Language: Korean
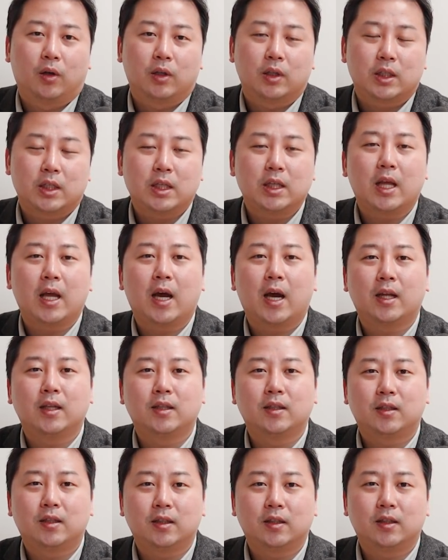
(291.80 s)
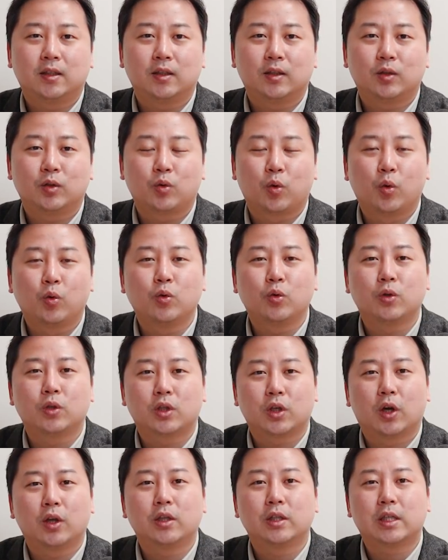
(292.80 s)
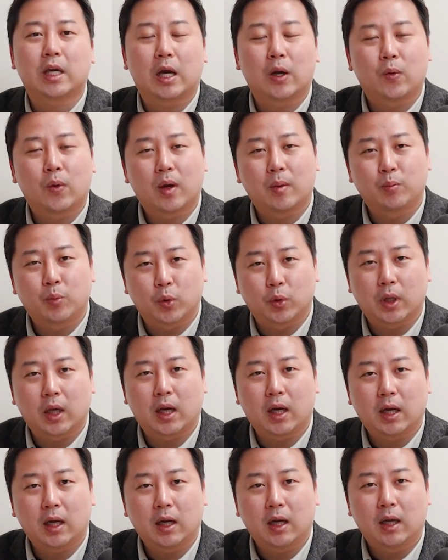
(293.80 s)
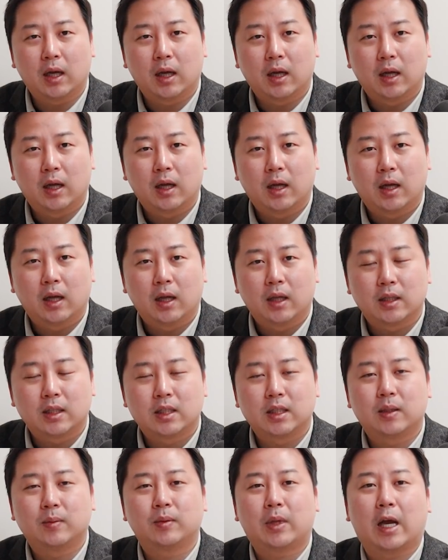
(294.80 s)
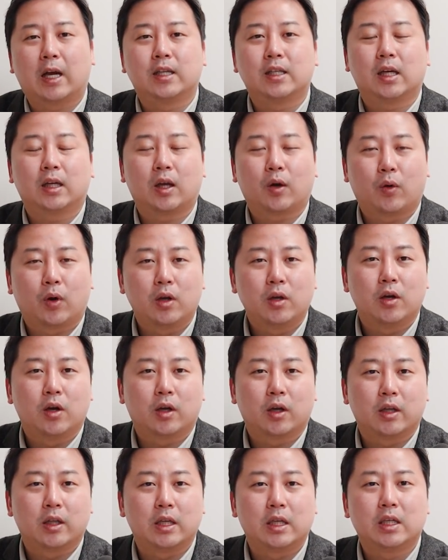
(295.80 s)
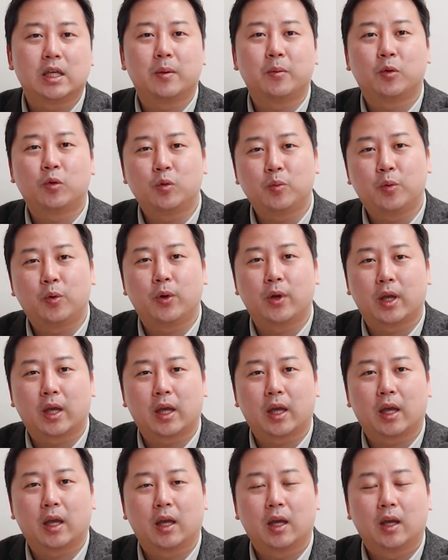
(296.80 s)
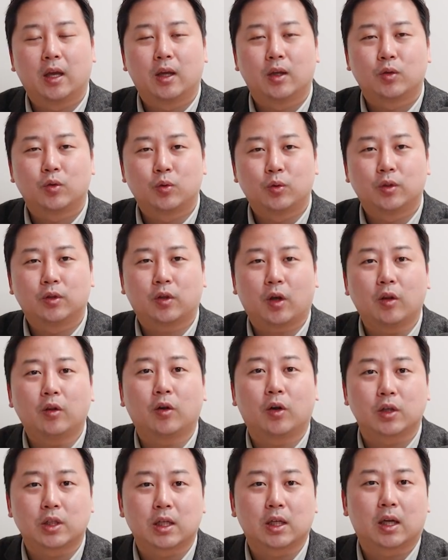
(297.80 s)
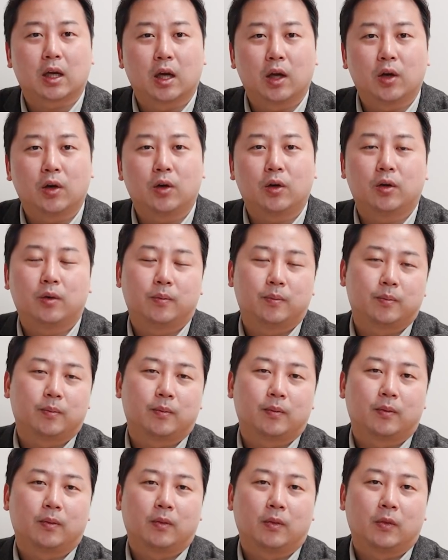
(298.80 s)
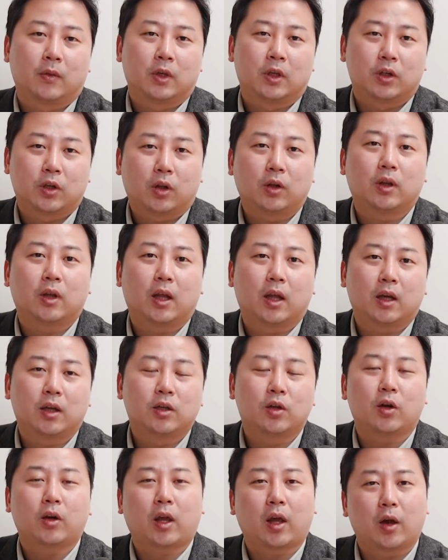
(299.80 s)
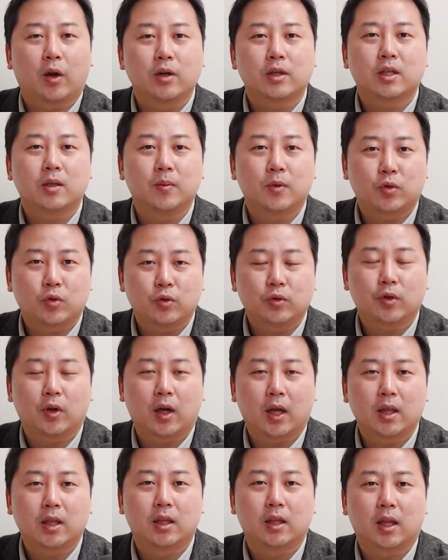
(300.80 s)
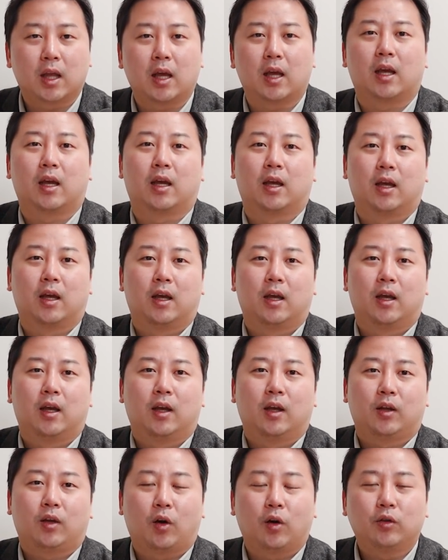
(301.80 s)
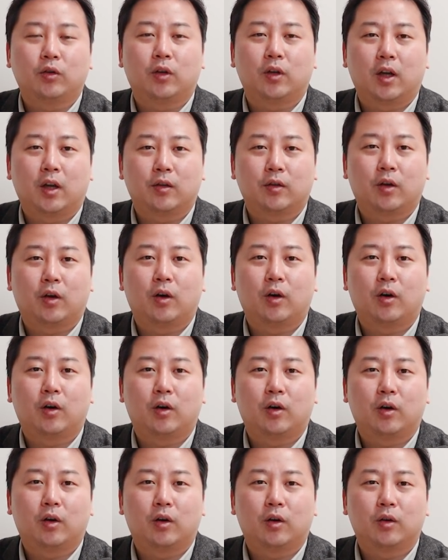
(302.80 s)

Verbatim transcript: 친애하는 스승 조국 전 장관보다 지금 당장의 권력인 이재명 후보에게 줄을 선 것일까요? 그런데 그렇게 열심히 충성했는데 경선에서